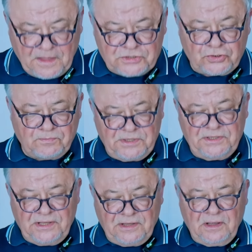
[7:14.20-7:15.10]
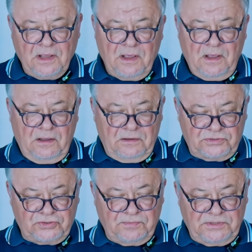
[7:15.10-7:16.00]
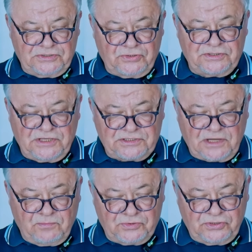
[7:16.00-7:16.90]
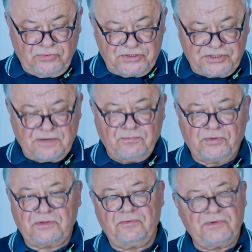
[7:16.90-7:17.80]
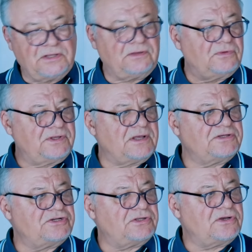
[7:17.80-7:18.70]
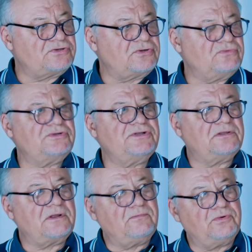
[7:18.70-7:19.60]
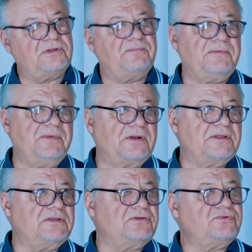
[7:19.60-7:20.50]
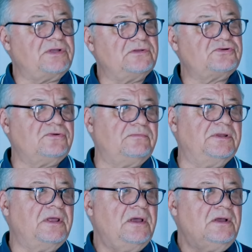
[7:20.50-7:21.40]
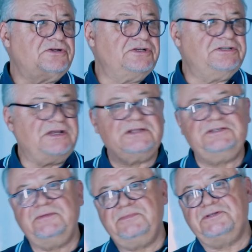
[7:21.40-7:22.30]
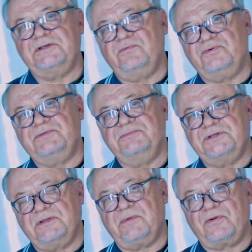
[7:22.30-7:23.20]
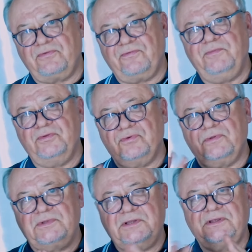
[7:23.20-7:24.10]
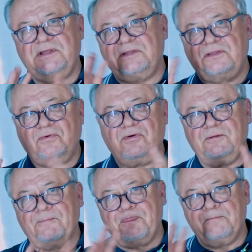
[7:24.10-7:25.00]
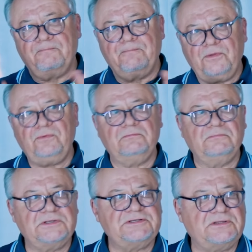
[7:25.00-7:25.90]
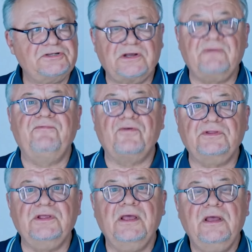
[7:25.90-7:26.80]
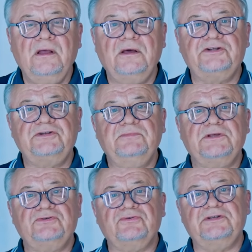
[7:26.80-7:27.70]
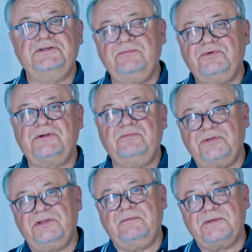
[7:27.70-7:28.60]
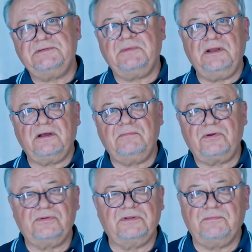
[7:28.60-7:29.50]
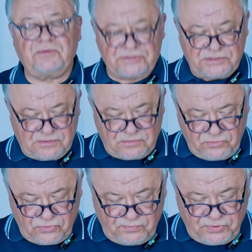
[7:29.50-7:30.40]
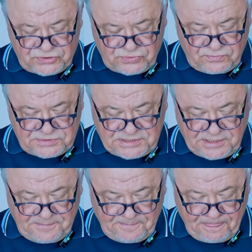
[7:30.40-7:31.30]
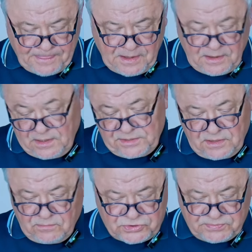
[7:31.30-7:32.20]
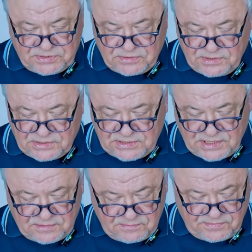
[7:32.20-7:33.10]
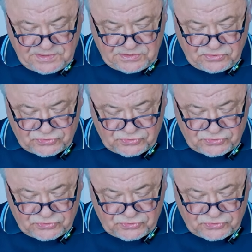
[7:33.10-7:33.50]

чтобы не, э, чтобы насос наш как можно дольше работал. Ну, где-то вот я считаю, что нужно где-то работать, примерно где-то у тебя должно быть 60, 70, 80 оборотов в минуту. Вот это где-то такой ну, достаточно комфортный режим насоса. Если ты будешь работать на максимальных оборотах, ты просто убьешь его быстрее. Хотя, может быть, иногда это бывает и